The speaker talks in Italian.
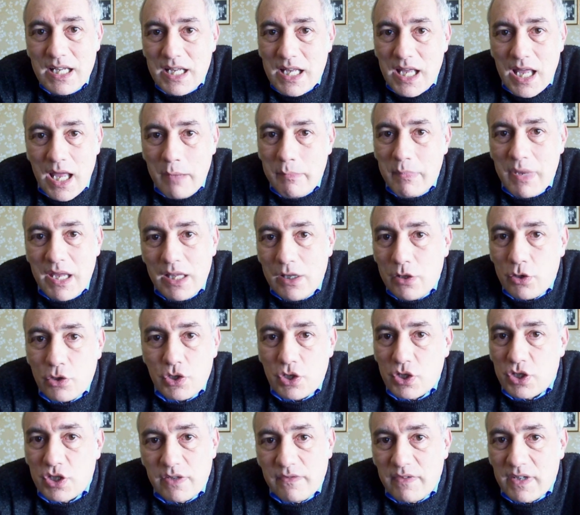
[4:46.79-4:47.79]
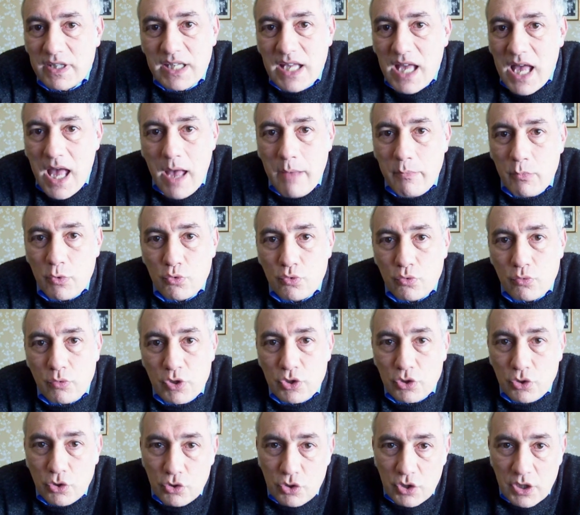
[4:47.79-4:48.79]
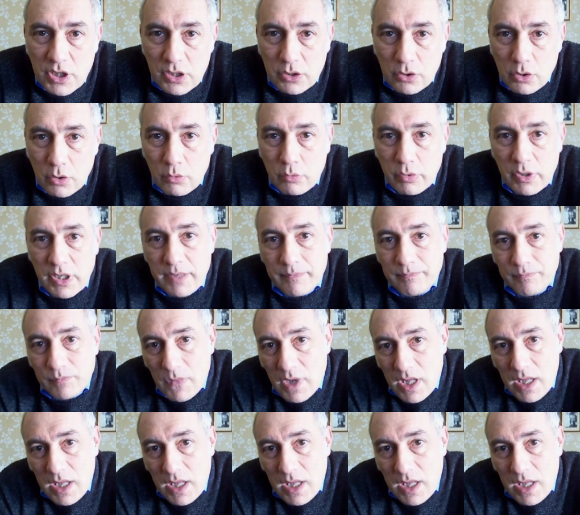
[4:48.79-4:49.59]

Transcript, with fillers: è meglio se ci vediamo su questo sito qui